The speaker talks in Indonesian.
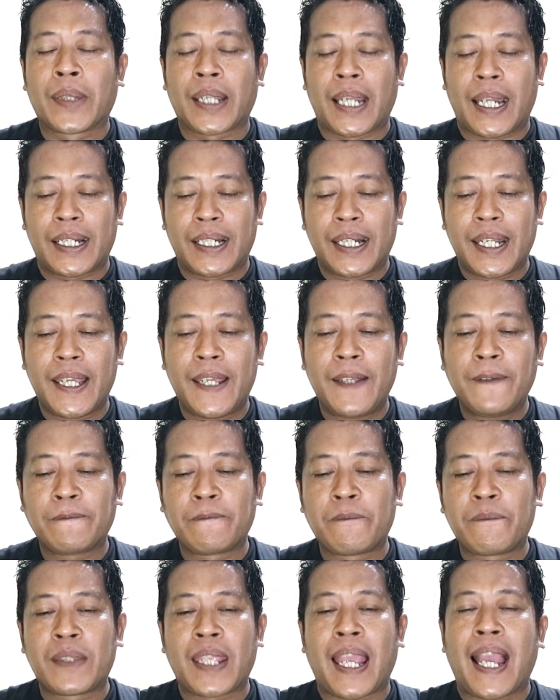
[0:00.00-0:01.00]

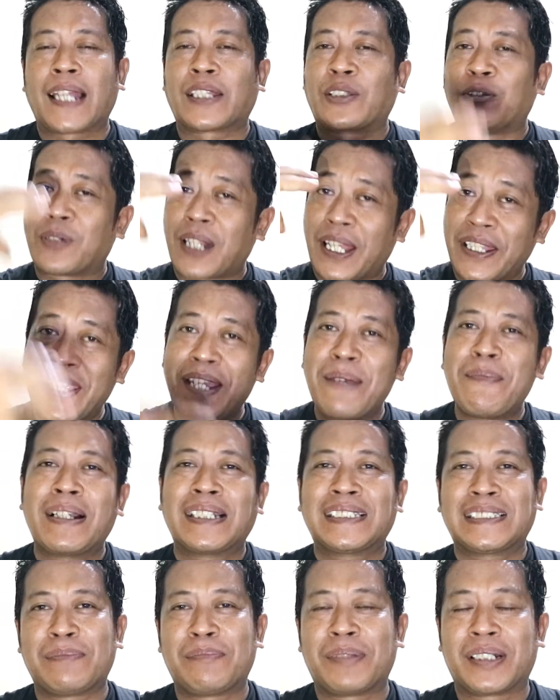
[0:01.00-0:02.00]
karena aturannya
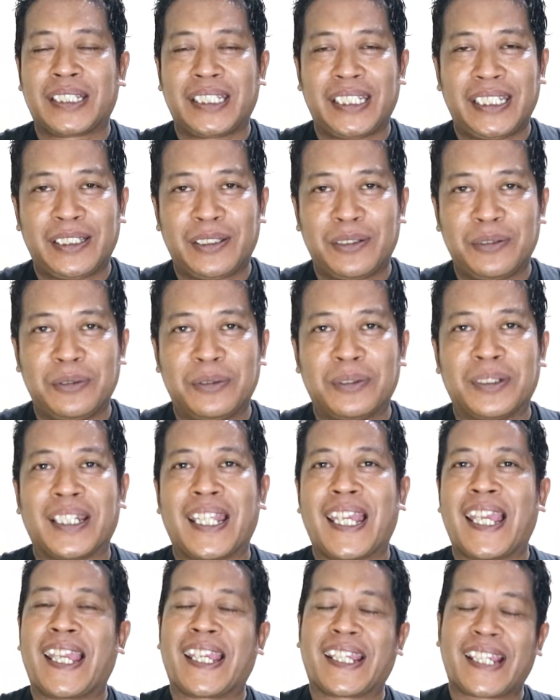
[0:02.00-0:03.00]
memang seperti itu.
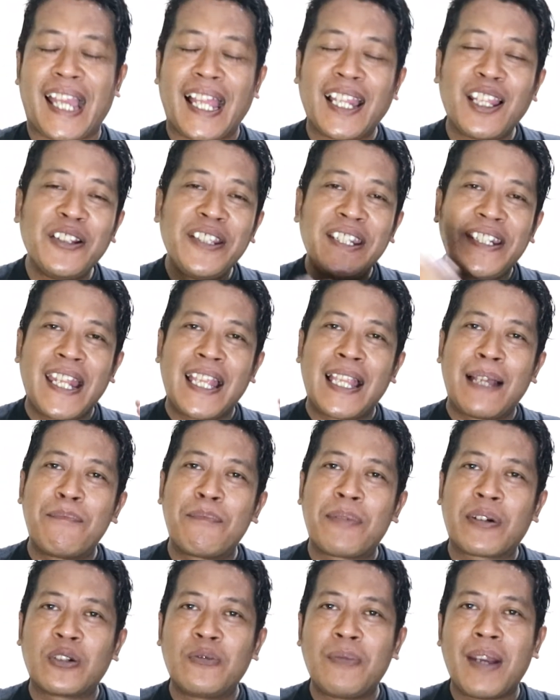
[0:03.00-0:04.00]
Nah, kalau
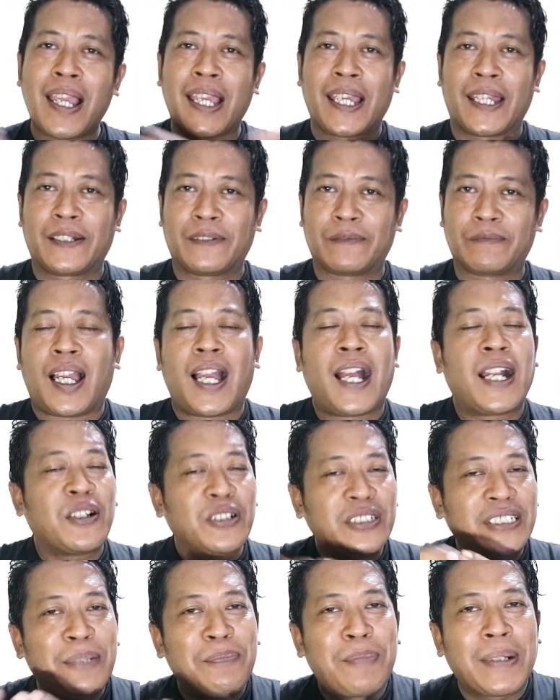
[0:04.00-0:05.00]
dalam perumahan
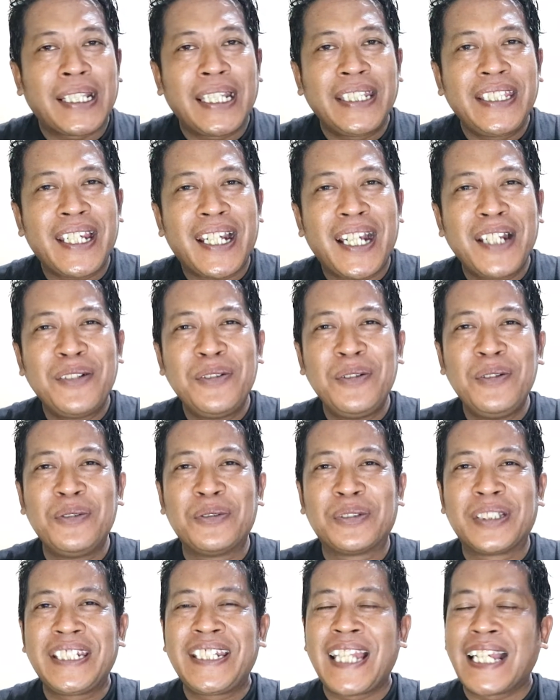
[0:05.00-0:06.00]
harus dipertanyakan
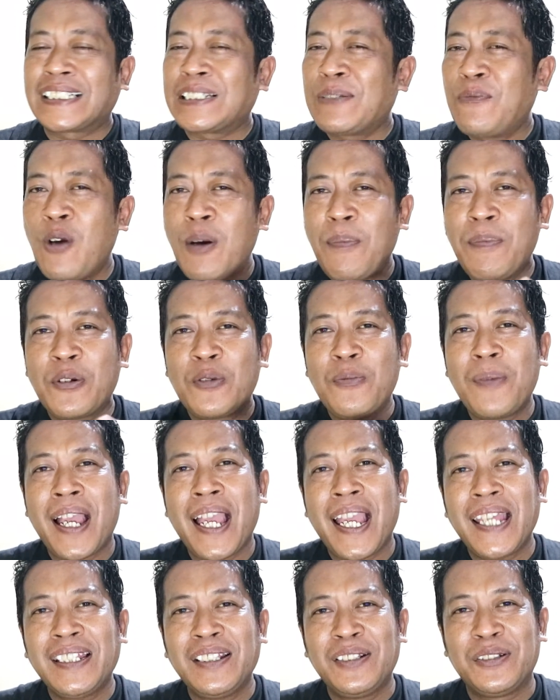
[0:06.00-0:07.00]
dulu. Tidak semua
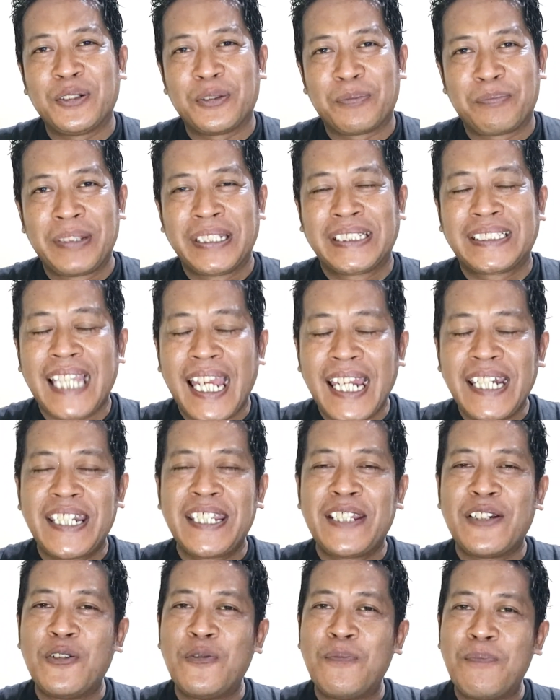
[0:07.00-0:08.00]
perumahan loh bisa
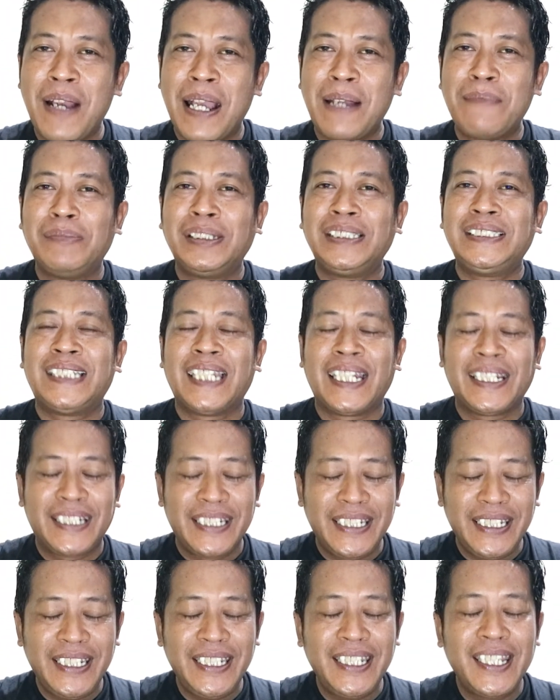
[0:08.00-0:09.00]
diubah
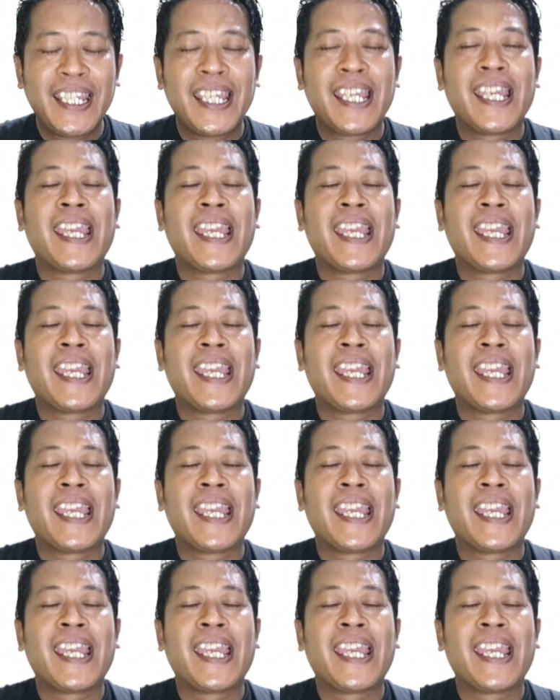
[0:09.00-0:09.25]
menjadi